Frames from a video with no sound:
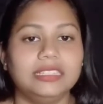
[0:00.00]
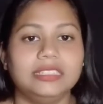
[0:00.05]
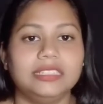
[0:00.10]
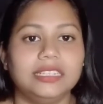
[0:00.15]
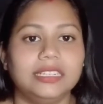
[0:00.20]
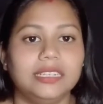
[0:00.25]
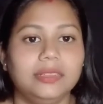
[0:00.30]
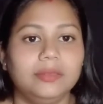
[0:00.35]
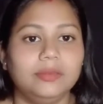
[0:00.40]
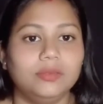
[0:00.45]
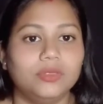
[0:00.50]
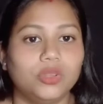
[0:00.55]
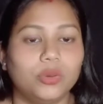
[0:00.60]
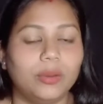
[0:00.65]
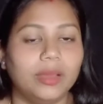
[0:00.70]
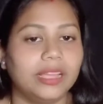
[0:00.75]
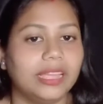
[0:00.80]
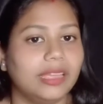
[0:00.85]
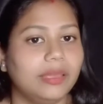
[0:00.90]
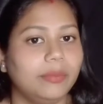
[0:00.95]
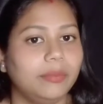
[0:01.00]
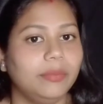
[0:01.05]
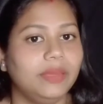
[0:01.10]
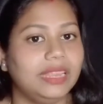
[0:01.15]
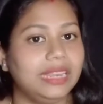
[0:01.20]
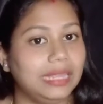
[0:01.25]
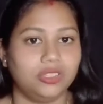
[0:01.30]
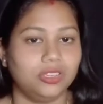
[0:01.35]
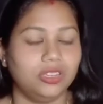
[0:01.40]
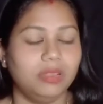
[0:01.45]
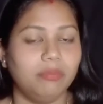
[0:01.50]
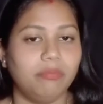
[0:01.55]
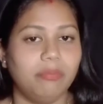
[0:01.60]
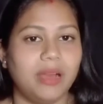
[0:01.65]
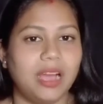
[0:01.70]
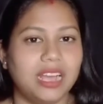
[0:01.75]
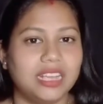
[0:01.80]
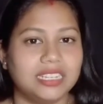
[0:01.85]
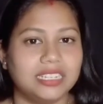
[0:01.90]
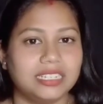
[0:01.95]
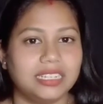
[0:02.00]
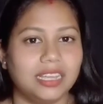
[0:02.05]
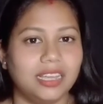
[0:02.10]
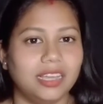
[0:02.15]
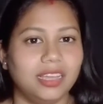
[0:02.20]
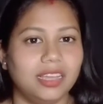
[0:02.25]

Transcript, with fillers: যে তোমাকে মিনিমাম পাঁচটা